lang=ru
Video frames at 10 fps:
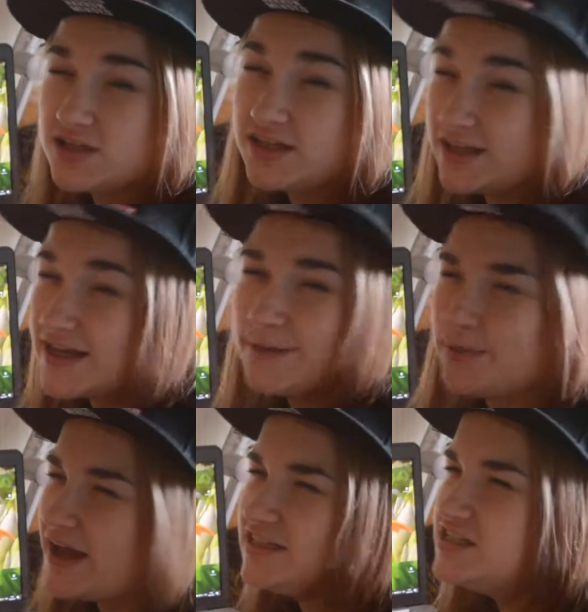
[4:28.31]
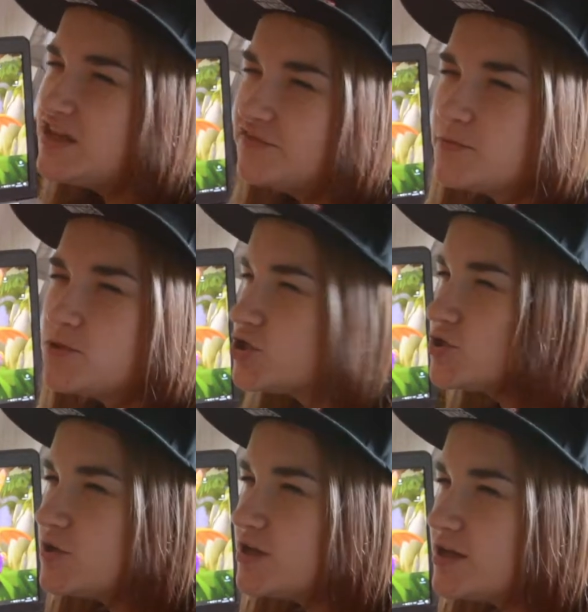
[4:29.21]
не таким противным,
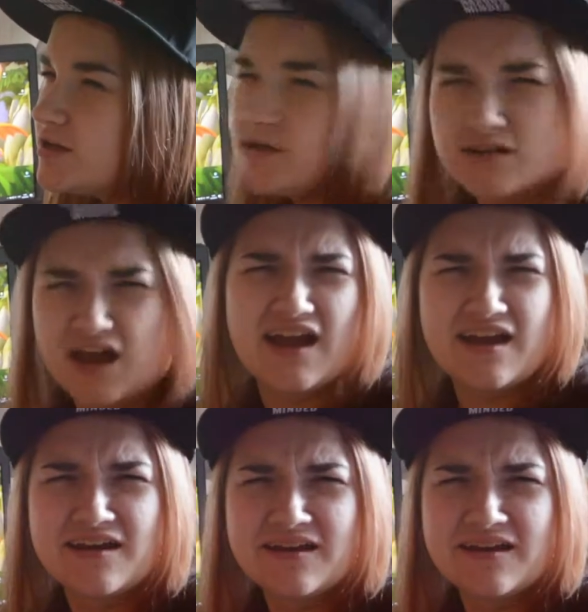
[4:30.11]
что ли, а?